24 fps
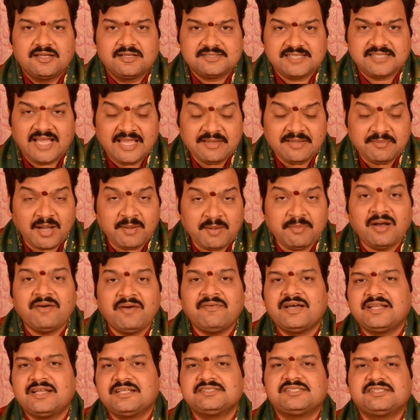సాయిబాబా
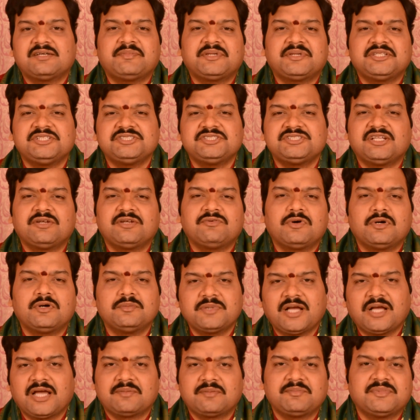వారికి సంబంధించిన
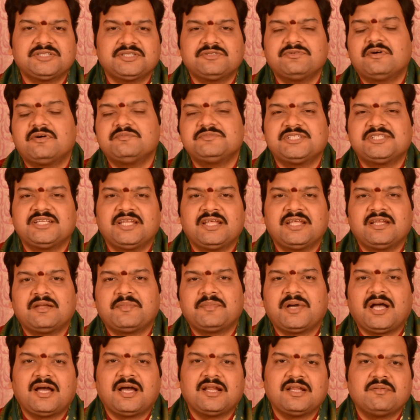ఓం కర్మధ్వంసినే
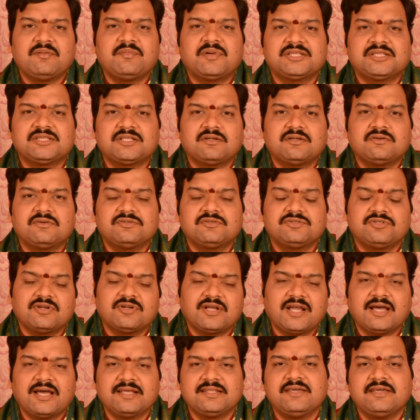నమహానే అనే మంత్రం
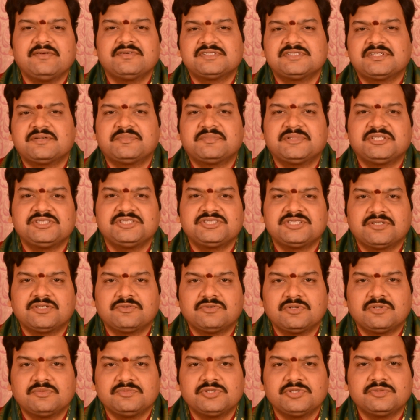దుర్గాదేవికి సంబంధించిన
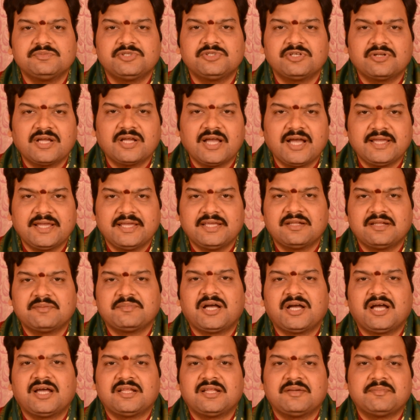ఓం దుమ్ దుర్గాయే
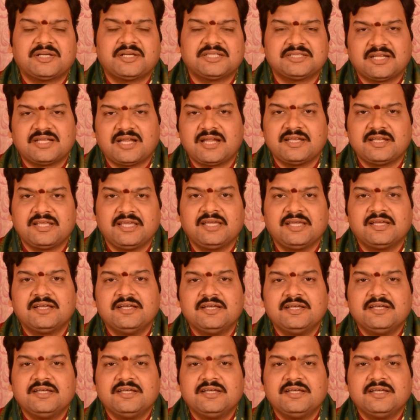నమహానే అనే మంత్రాన్ని